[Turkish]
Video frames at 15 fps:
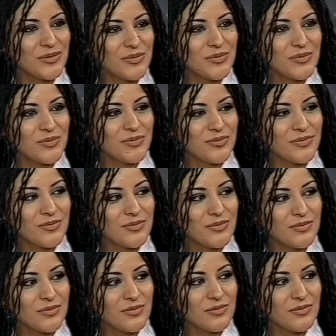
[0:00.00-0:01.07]
Şimdi
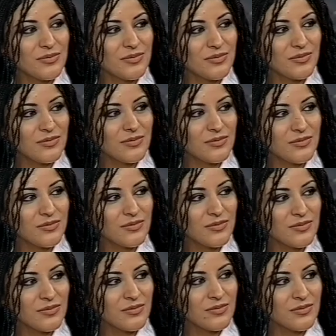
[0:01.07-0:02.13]
halk
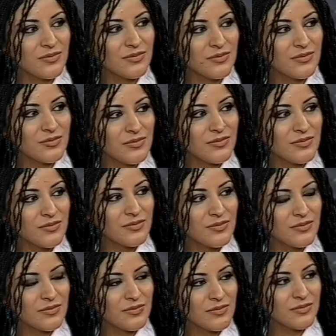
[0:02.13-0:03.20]
müziğiyle Türklerle ilgili
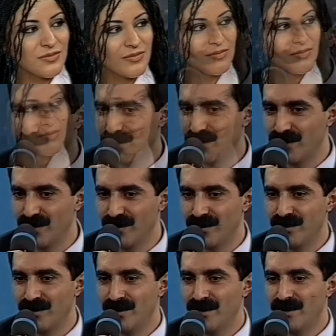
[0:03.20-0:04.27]
epeyce şey
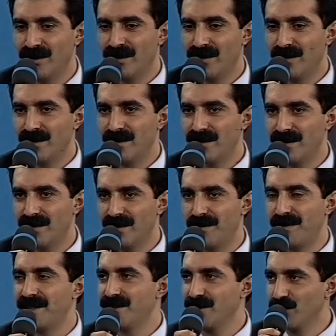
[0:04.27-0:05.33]
konuşuldu. Ee,
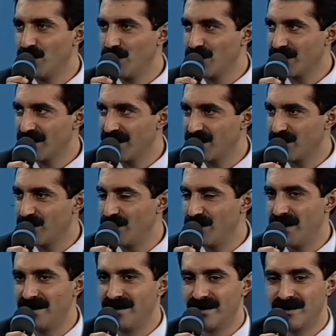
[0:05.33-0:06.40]
epeyce doğru şey
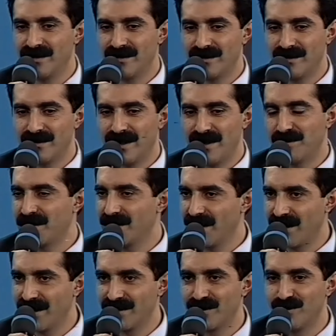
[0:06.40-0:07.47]
söylendi.
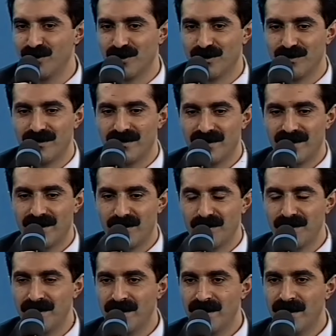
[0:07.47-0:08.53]
Hepsine katılmıyorum
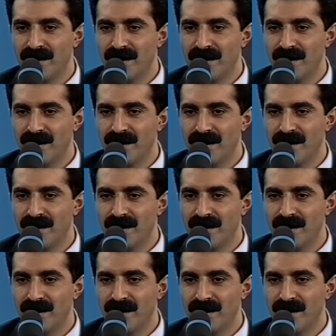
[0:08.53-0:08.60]
tabi.